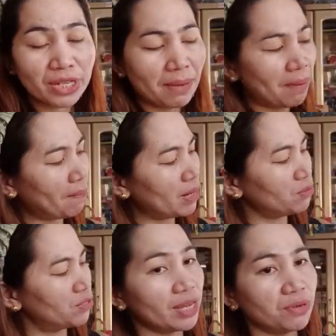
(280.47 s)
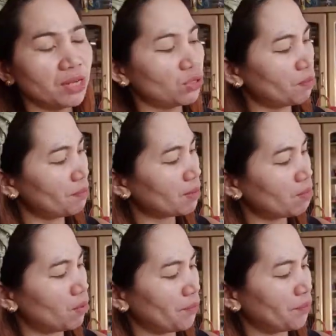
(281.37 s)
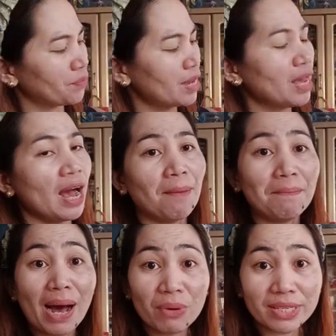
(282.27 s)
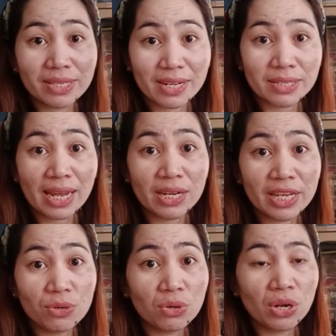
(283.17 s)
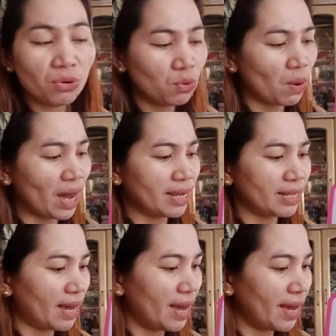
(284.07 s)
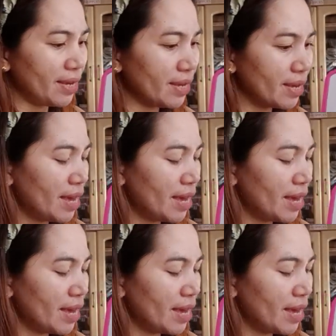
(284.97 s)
na ipapaload sa iyo ni Tomermo, ang bawas yan sa iyong load wallet ay